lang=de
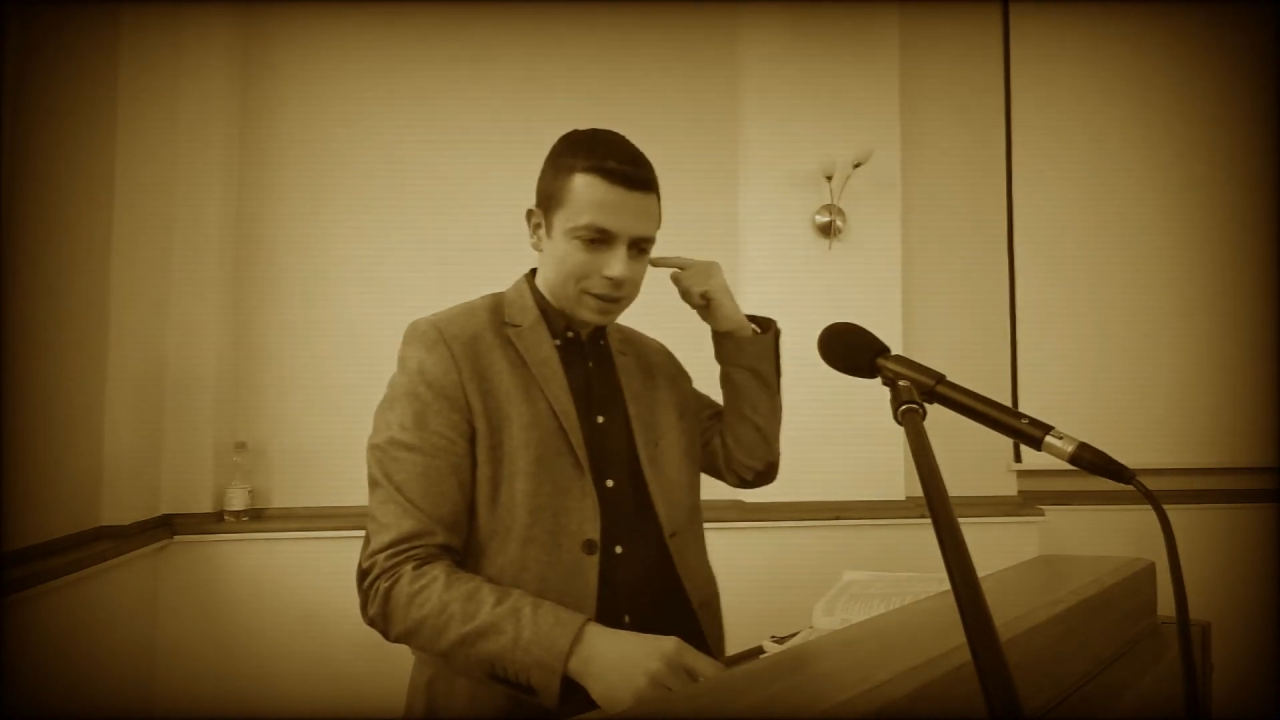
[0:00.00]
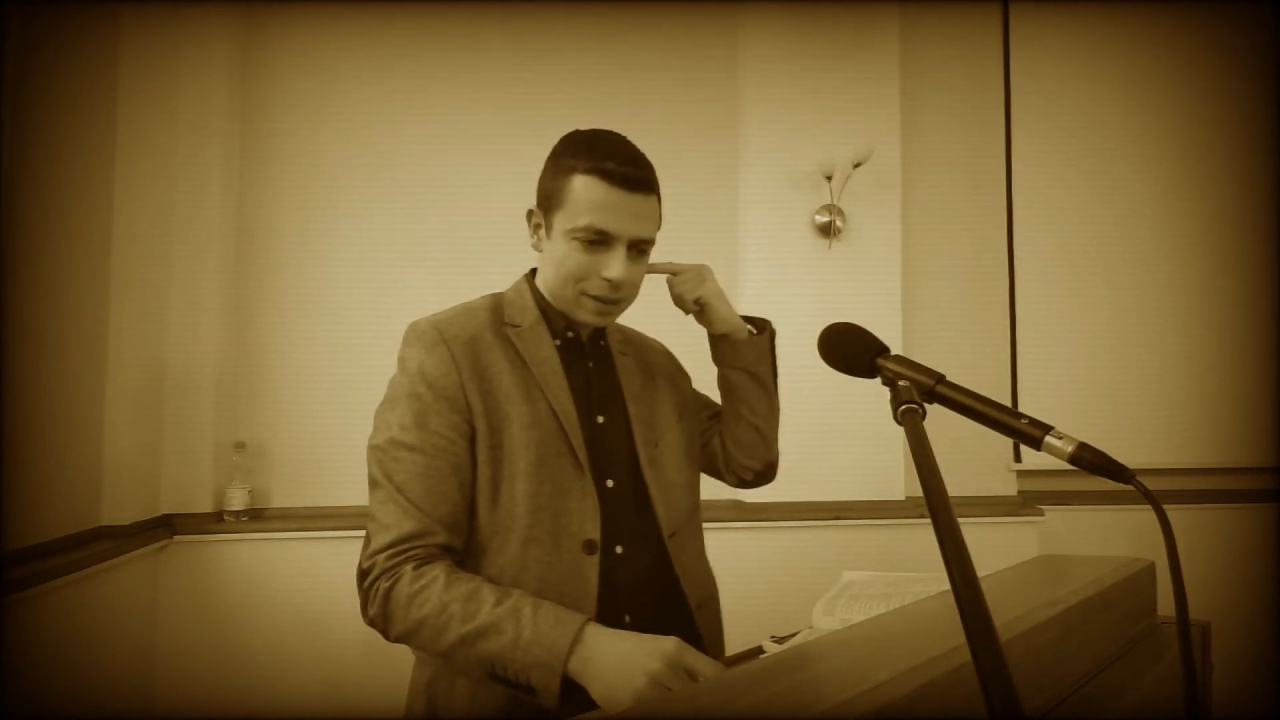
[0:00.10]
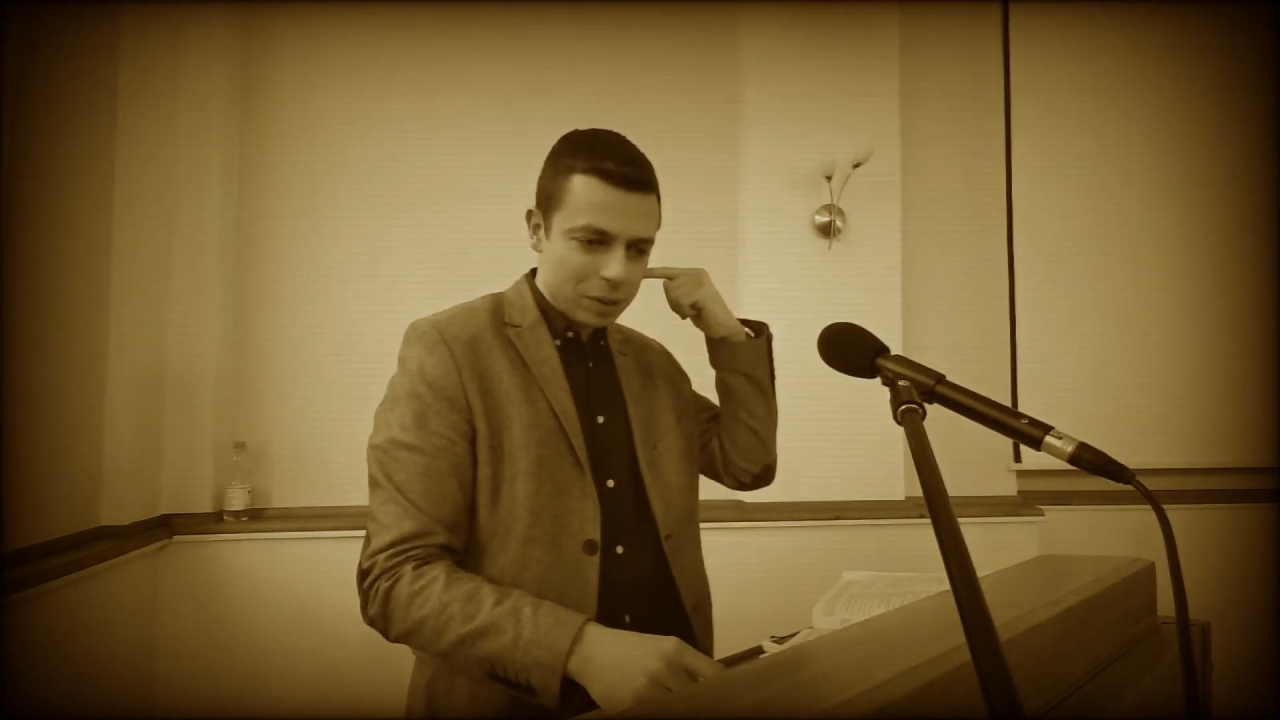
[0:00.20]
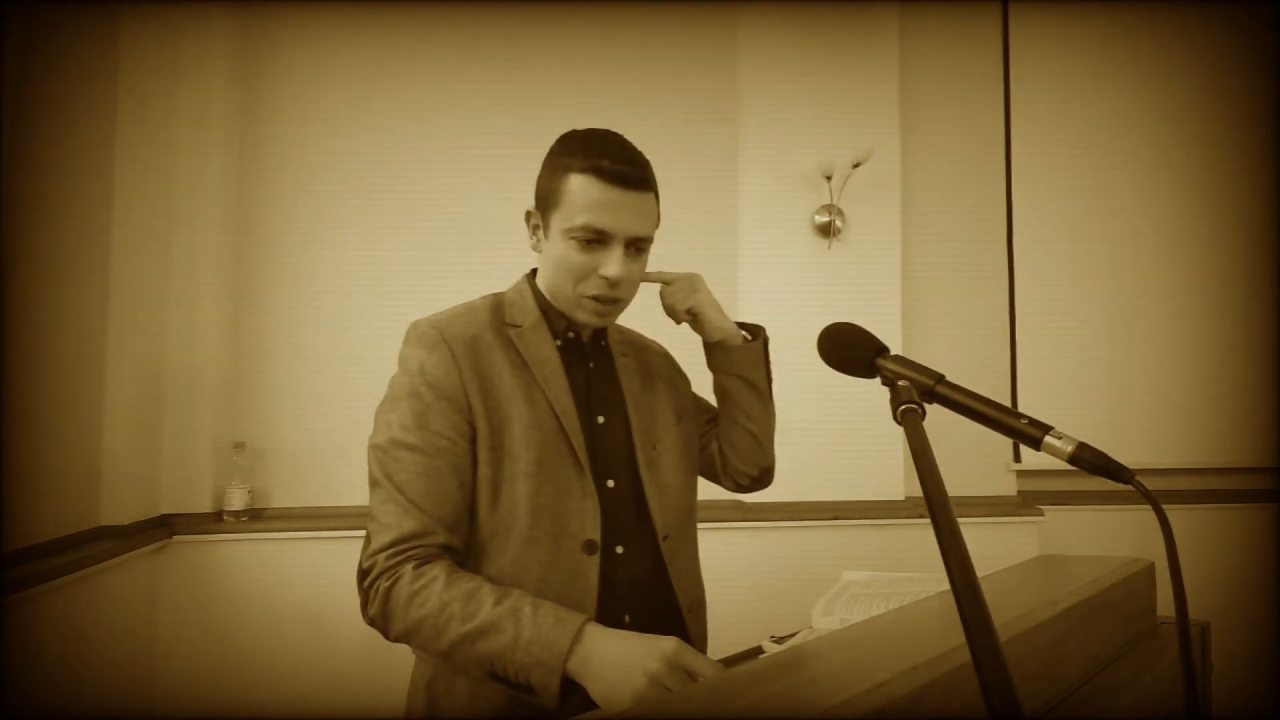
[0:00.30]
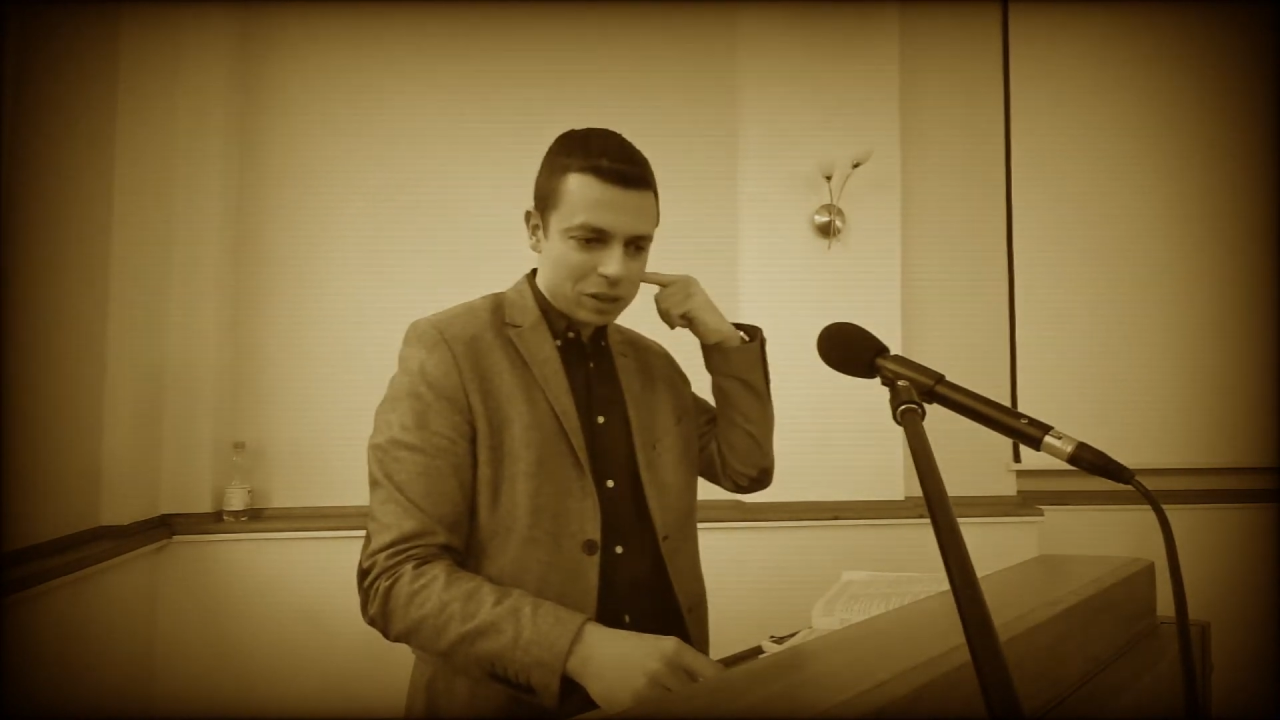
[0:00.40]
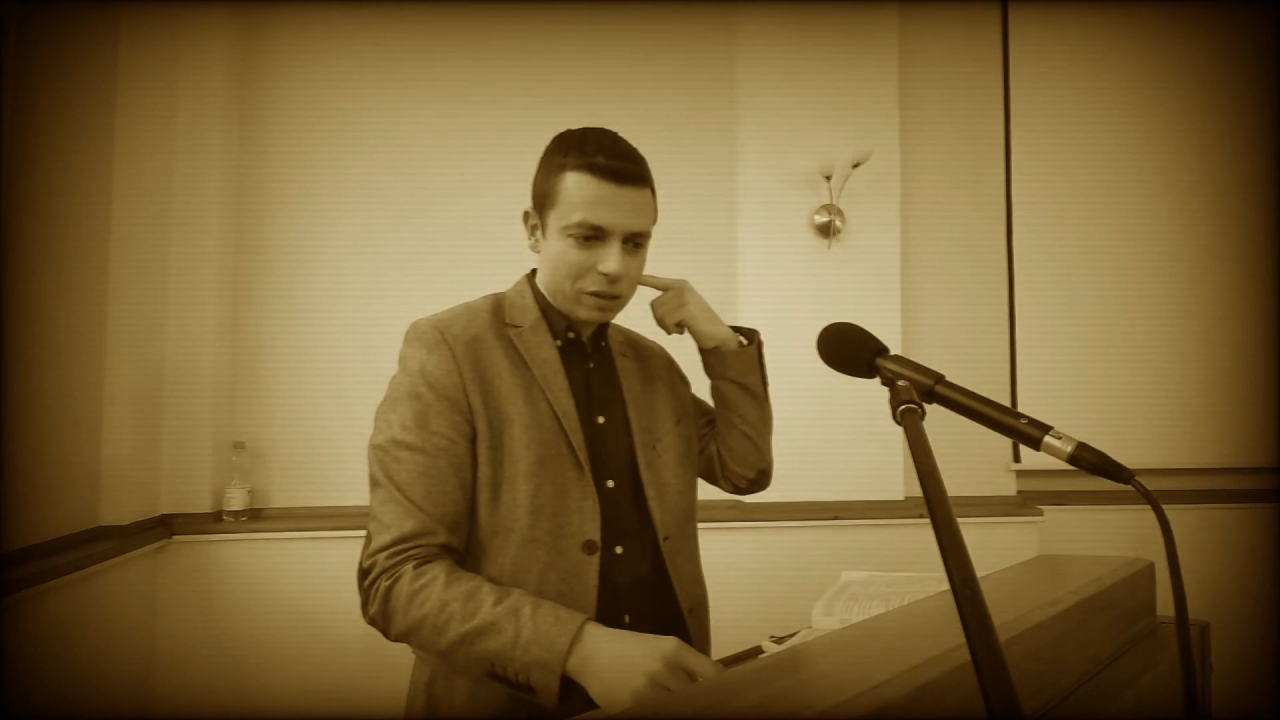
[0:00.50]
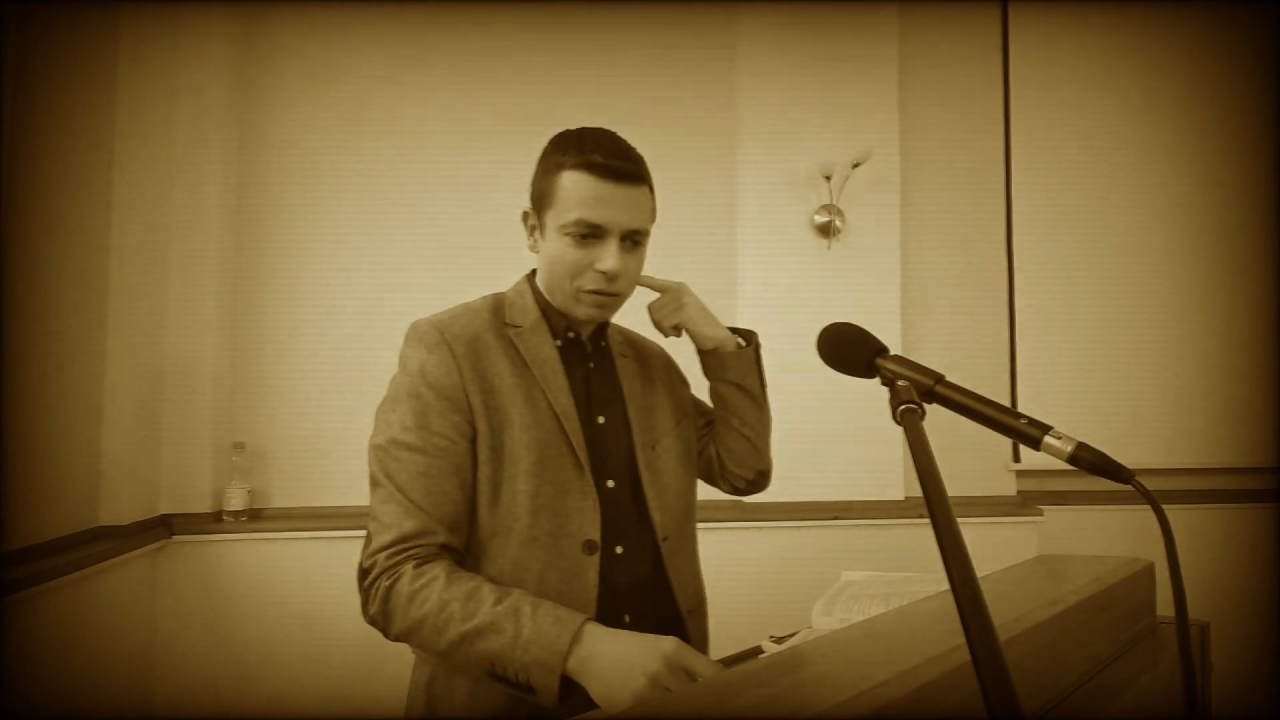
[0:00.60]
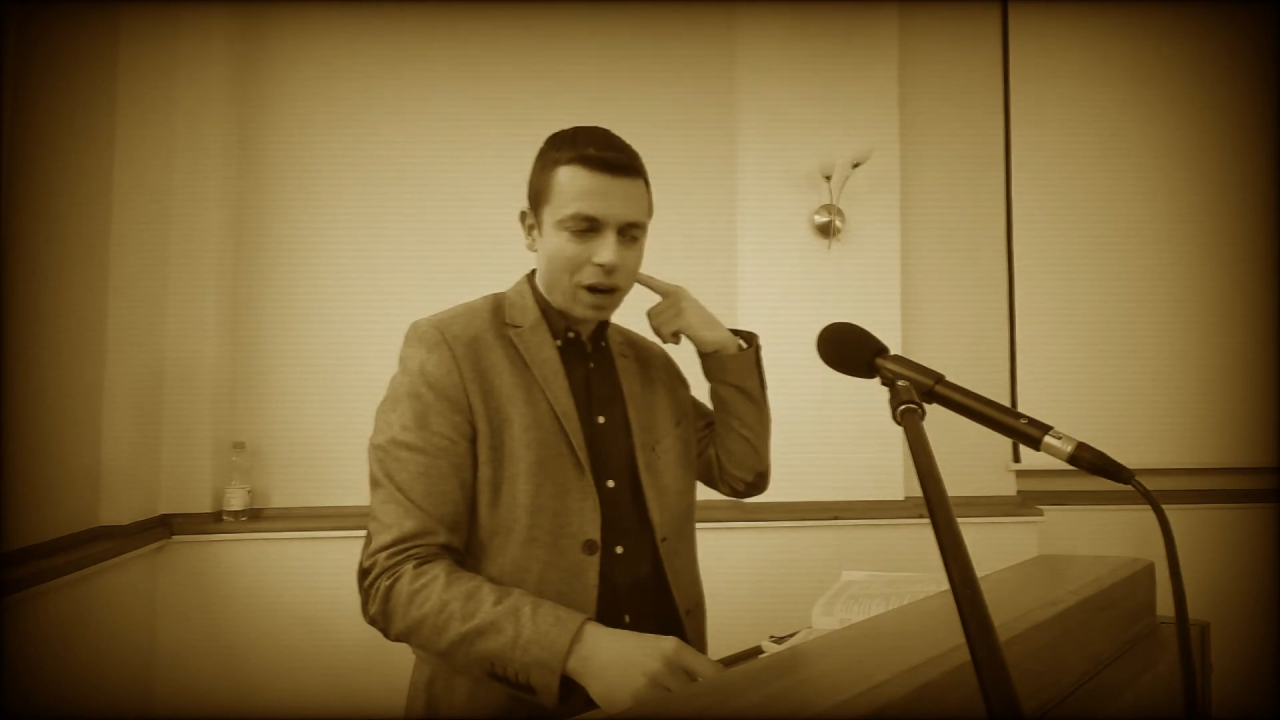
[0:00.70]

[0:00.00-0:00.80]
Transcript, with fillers: ziemlich tief